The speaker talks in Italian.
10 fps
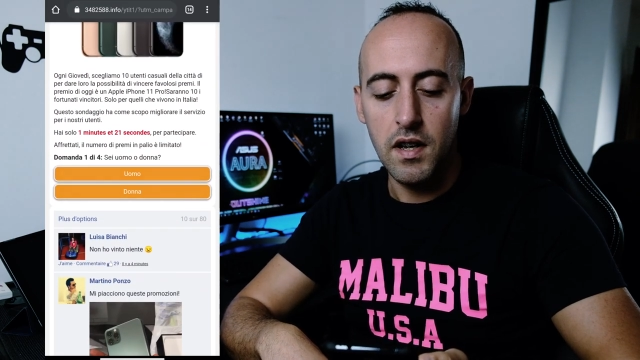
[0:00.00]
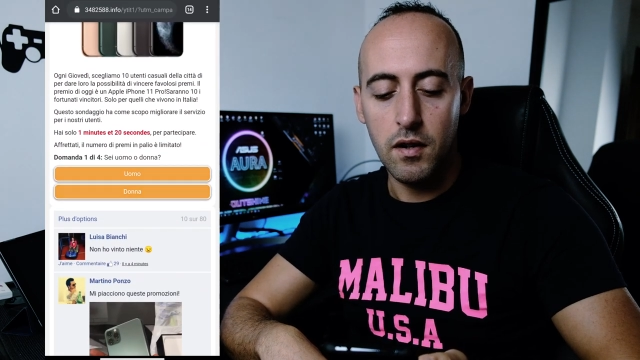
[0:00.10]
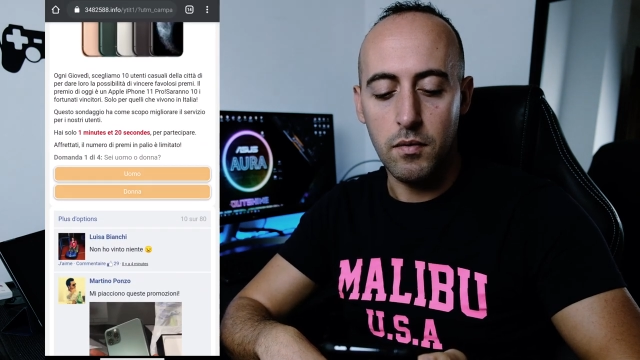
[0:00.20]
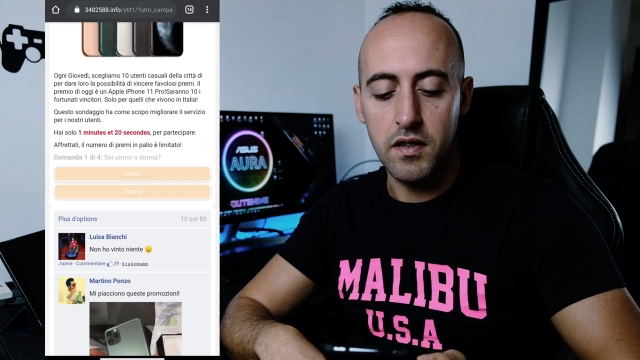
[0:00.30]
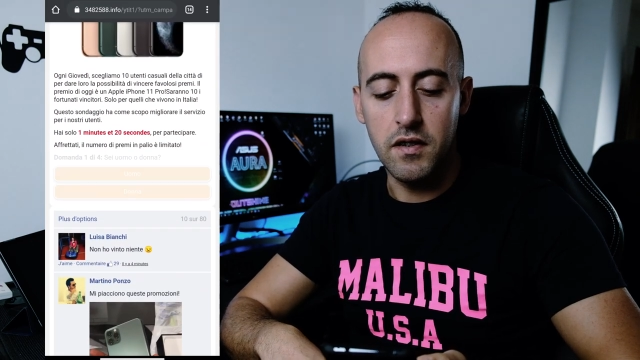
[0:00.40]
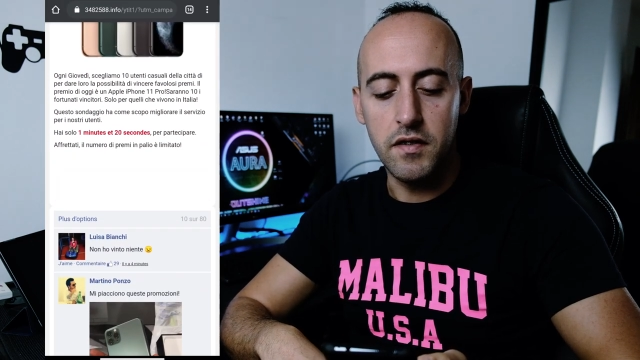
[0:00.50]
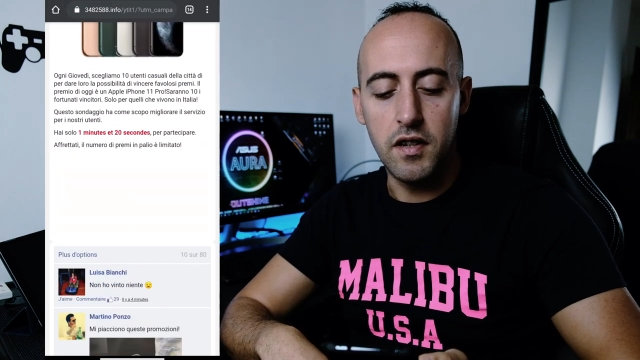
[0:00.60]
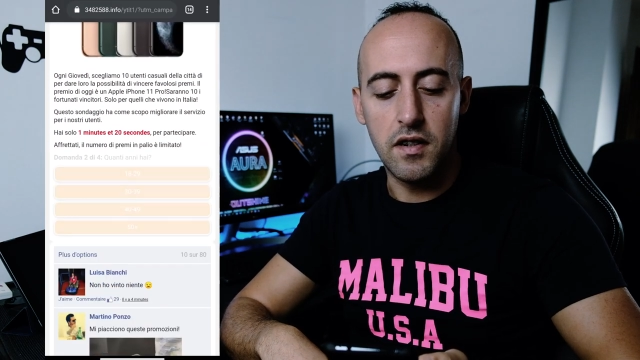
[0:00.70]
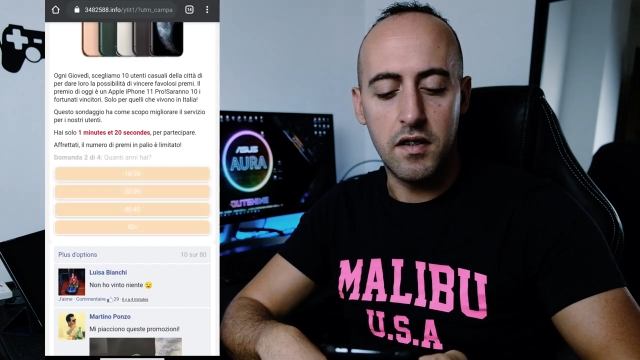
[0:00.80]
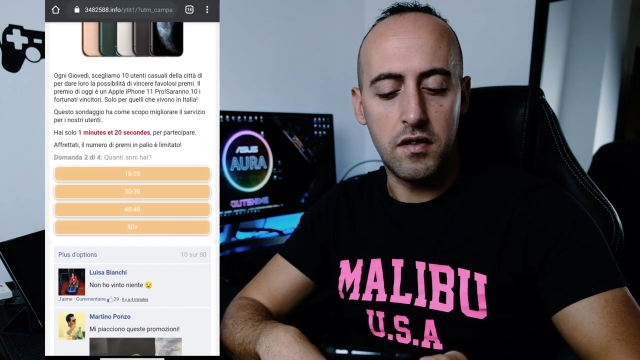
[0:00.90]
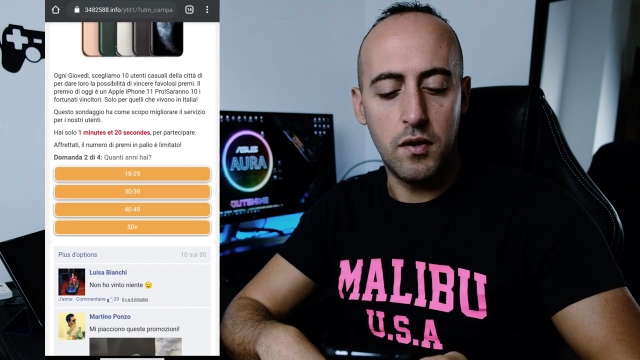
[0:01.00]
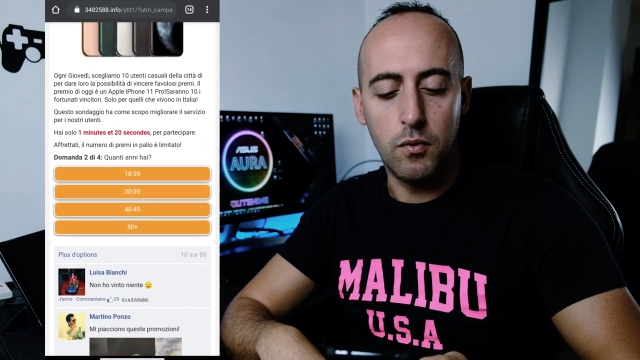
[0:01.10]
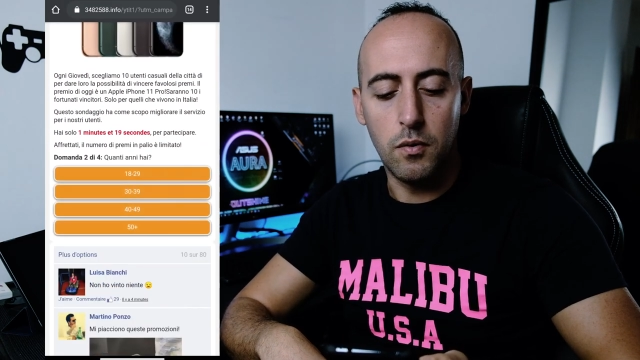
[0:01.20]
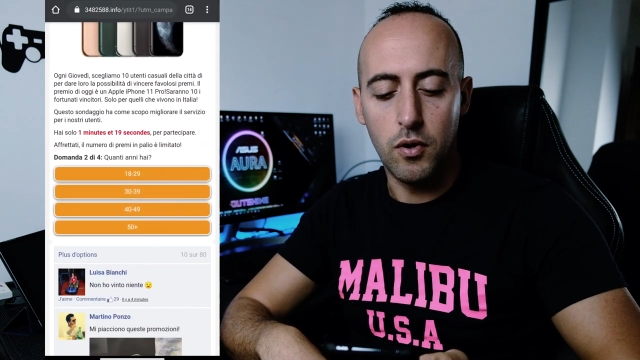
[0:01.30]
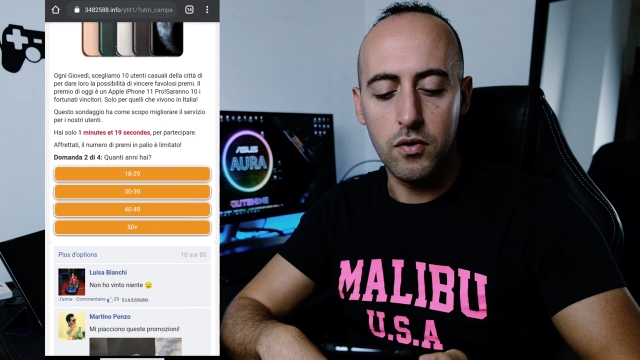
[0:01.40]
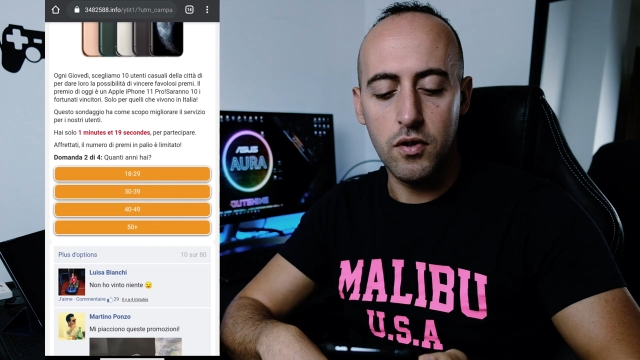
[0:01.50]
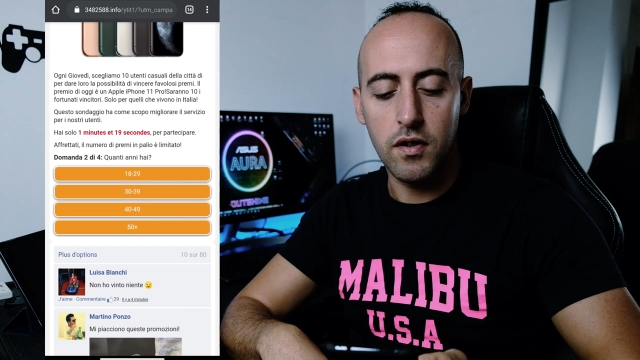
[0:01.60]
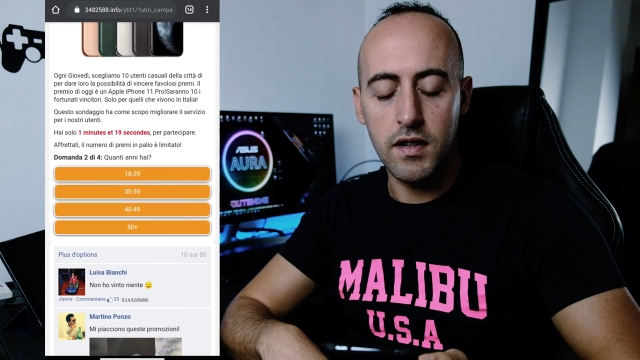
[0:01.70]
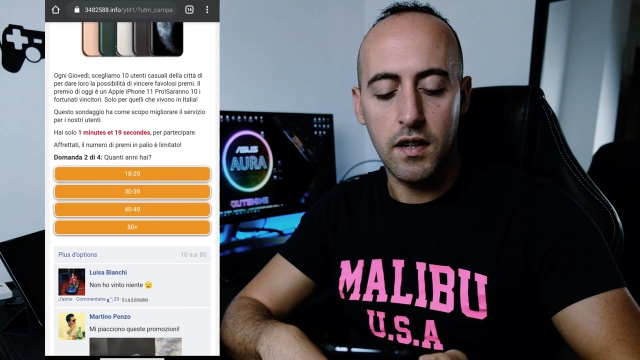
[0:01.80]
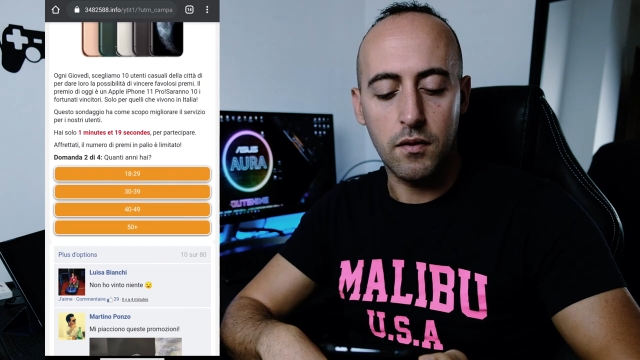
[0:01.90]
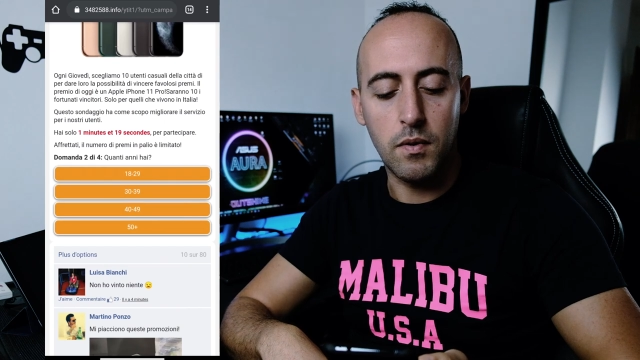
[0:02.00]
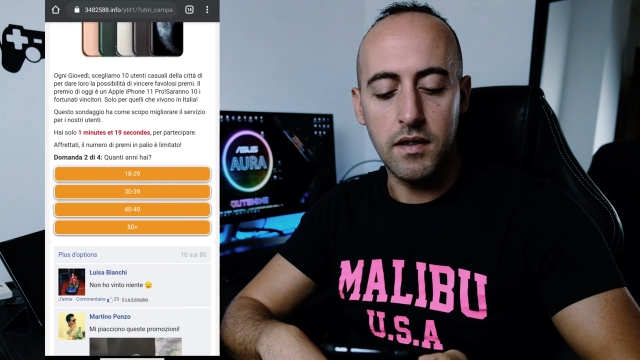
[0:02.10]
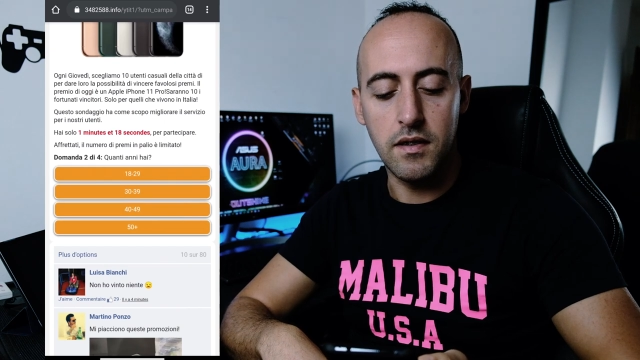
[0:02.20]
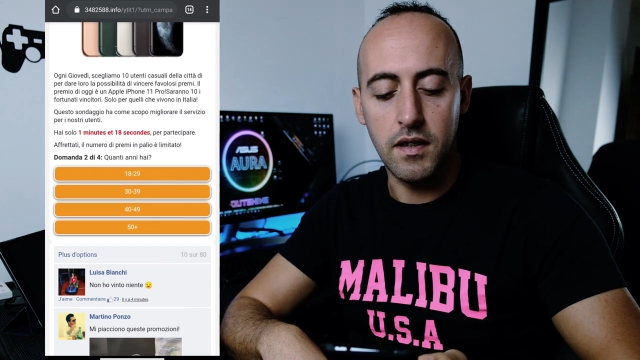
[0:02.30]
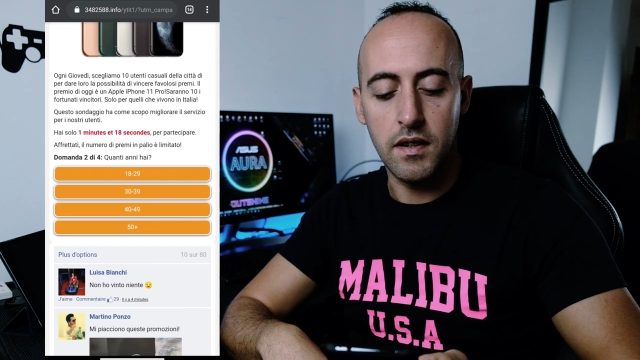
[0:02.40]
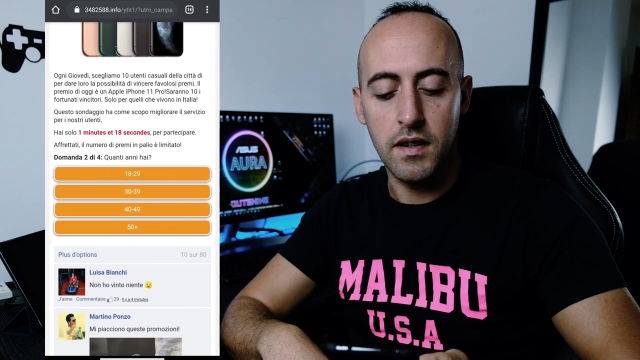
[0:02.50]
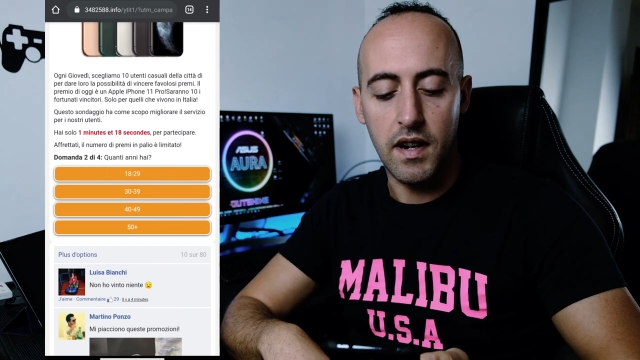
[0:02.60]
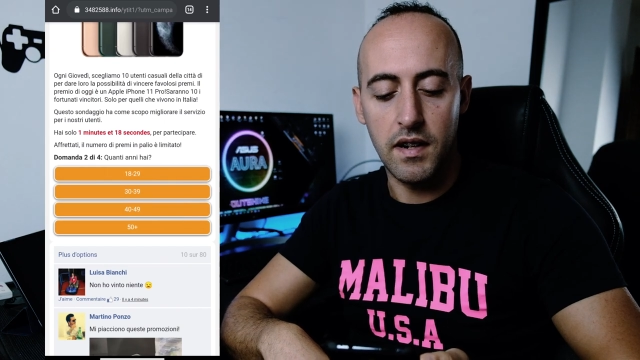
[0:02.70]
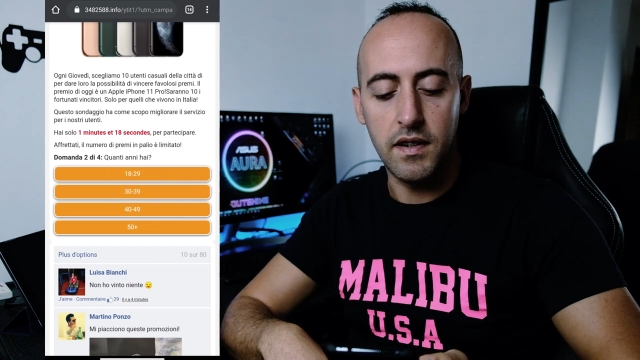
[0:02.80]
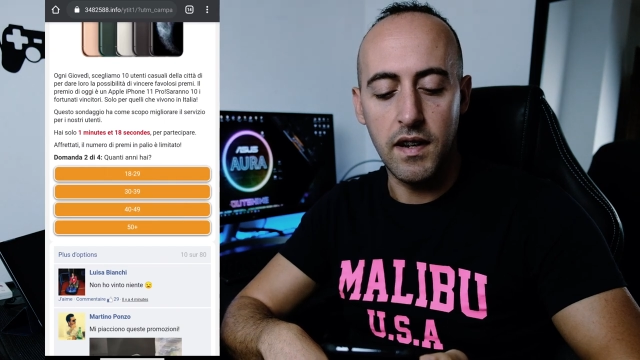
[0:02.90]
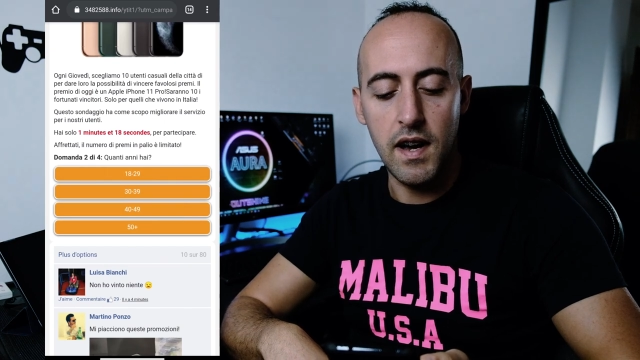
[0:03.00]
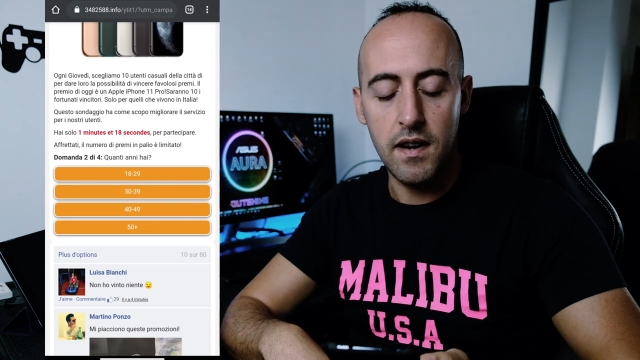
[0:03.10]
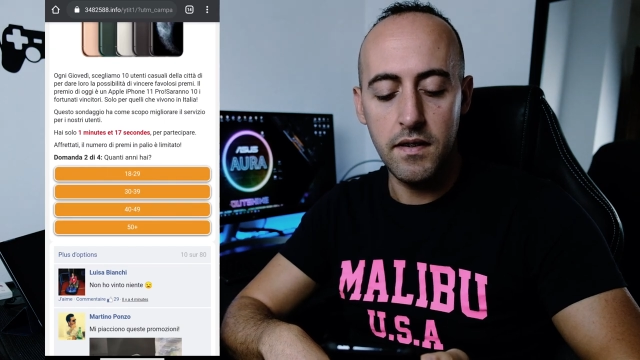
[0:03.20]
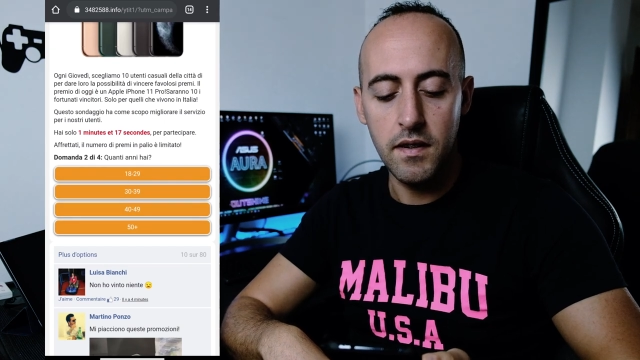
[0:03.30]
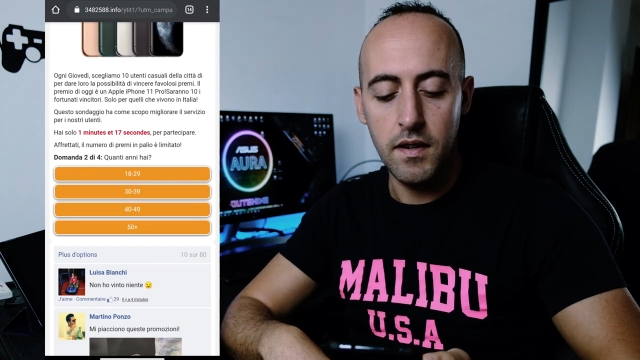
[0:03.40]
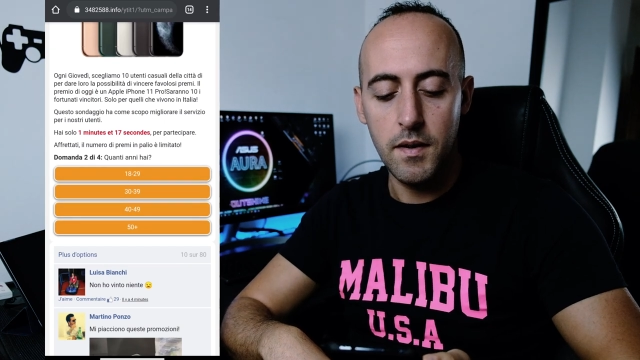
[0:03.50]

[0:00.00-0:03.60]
qua devi dire se sei uomo o donna, quanti anni hai,